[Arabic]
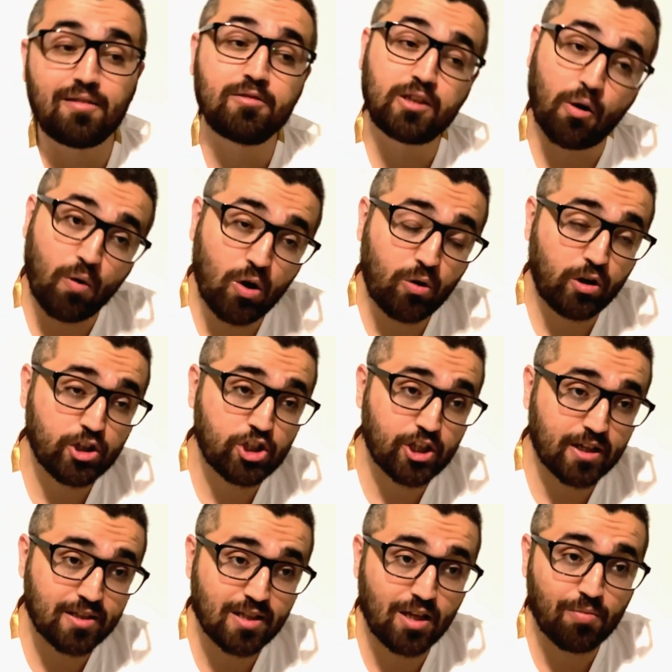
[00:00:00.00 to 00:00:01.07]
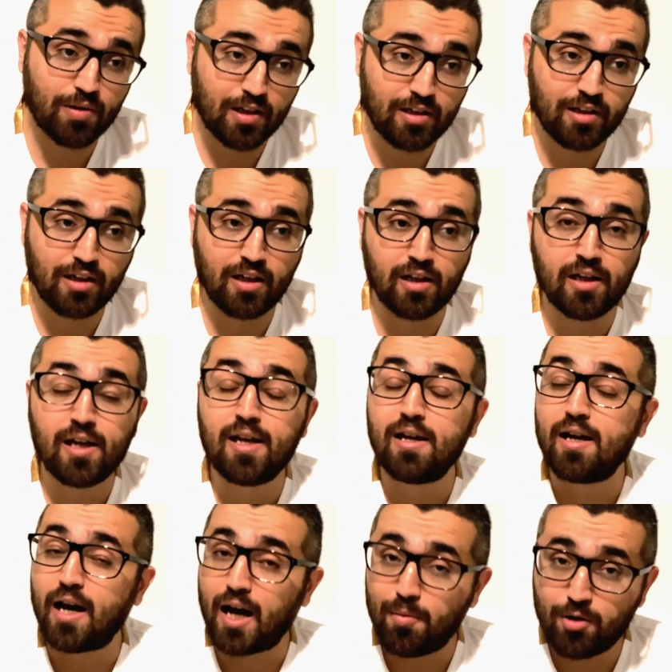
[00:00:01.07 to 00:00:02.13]
توقعي الشخصي بان
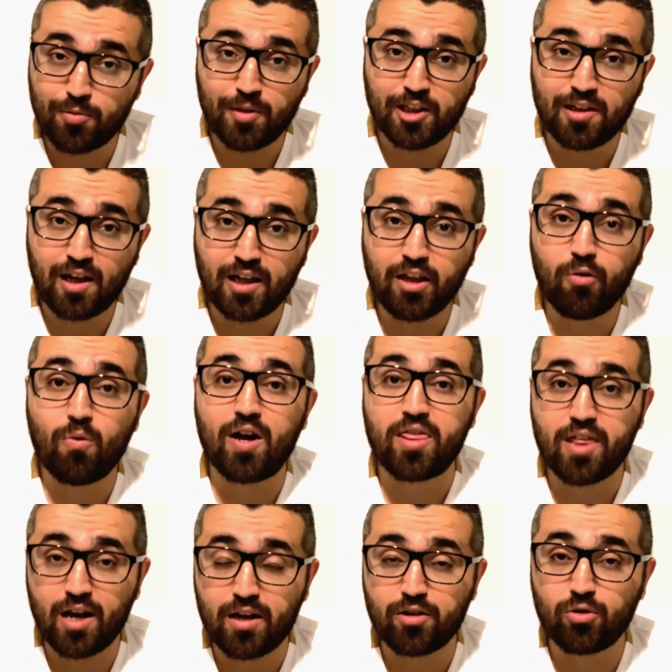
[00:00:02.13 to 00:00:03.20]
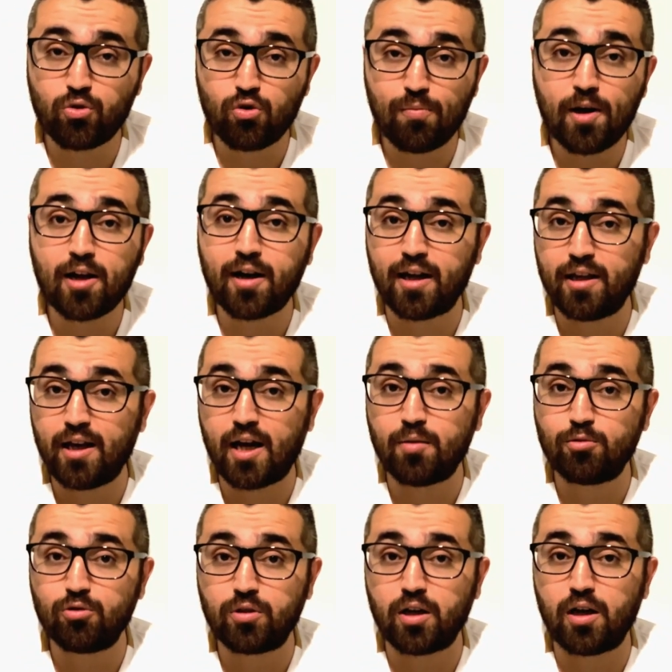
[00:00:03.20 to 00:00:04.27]
عمر ميداني وثائر كروما راح
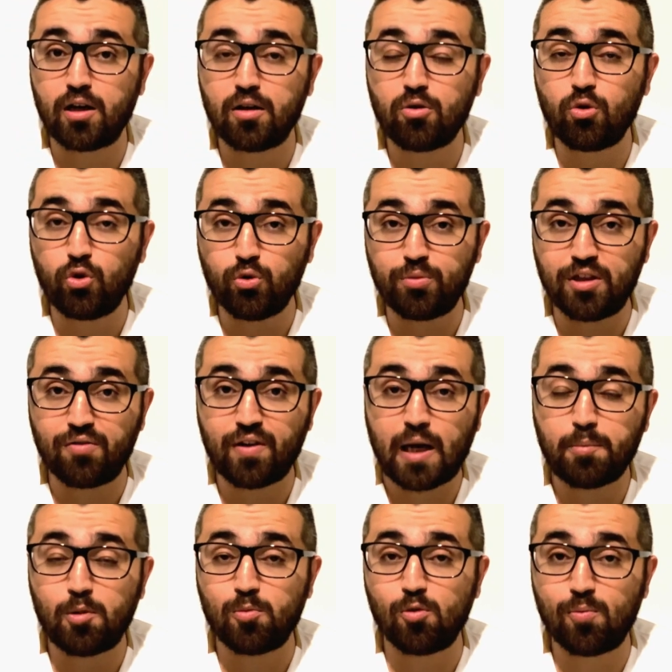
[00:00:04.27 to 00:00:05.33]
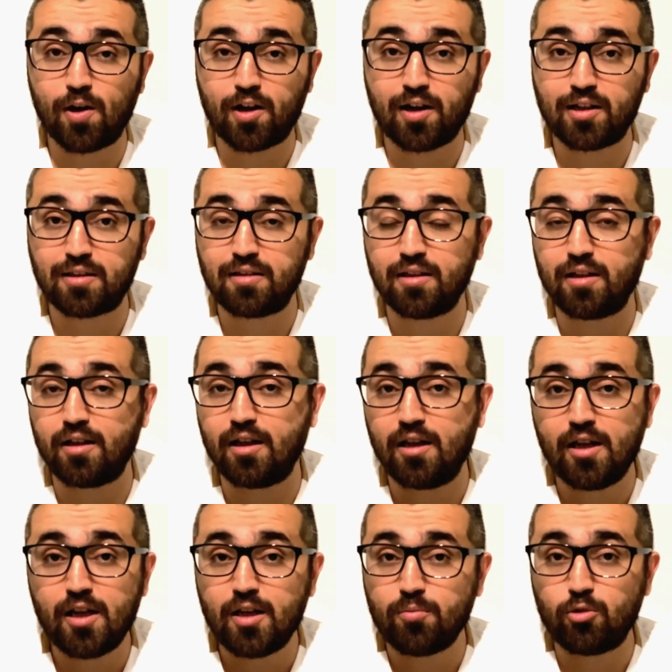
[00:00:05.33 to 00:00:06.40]
يلعبوا كقلوب دفاع بمباراة
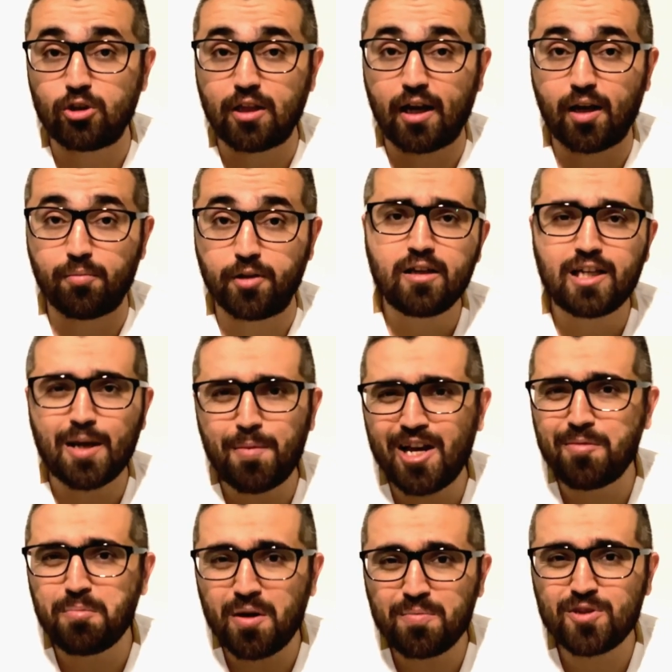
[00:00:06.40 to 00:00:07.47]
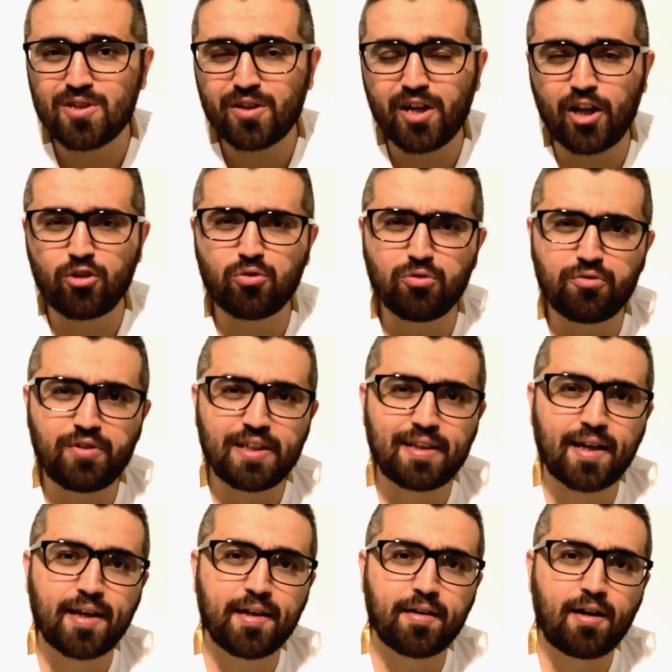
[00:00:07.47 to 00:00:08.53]
منتخبنا كمان ما بظن راح تكون في
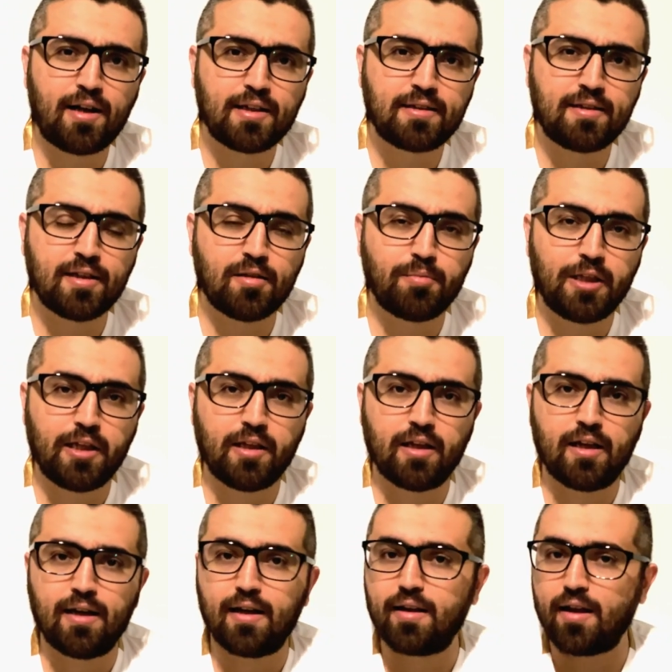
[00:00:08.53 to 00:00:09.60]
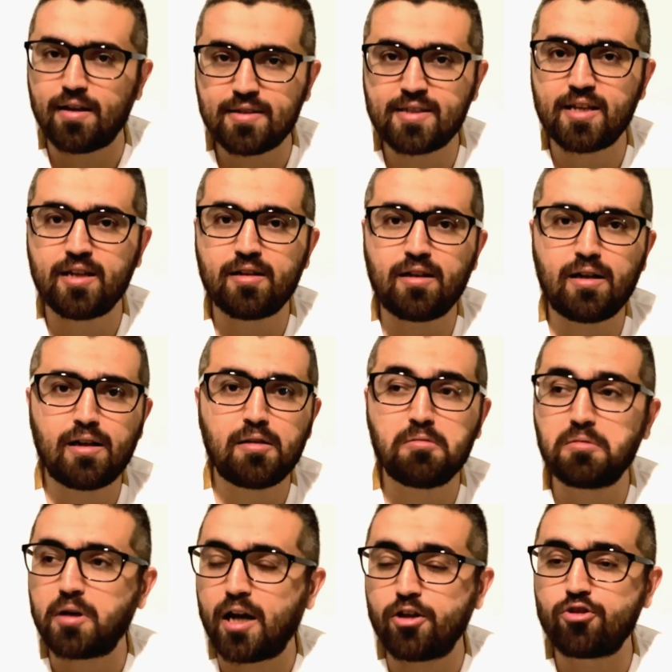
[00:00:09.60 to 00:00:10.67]
تغييرات
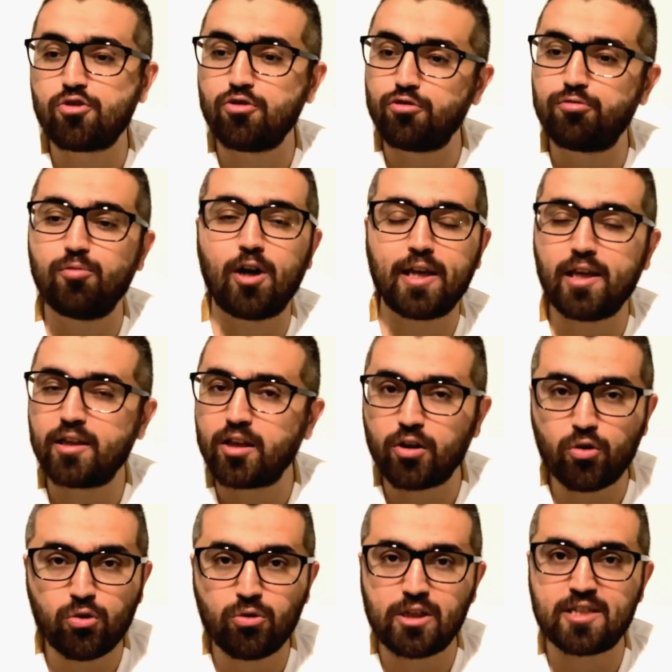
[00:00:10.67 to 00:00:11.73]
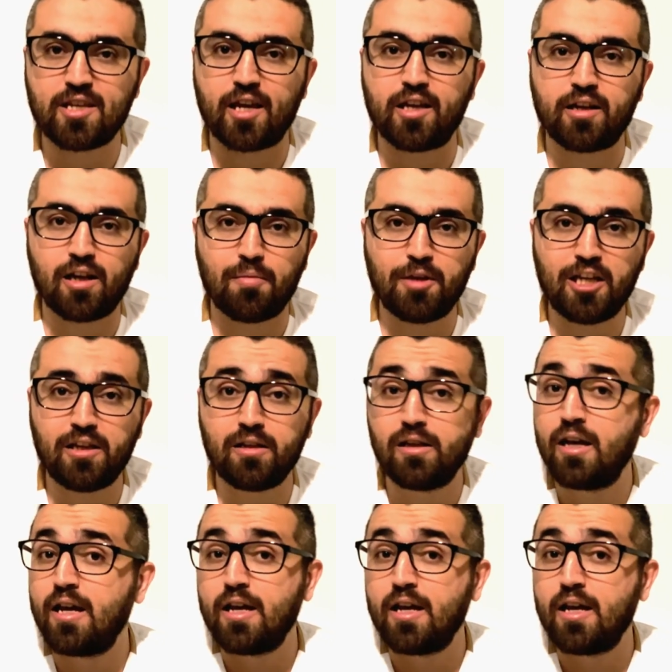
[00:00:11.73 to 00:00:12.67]
بالأظهرة راح نشوف مؤيد الخولي ظهير يمين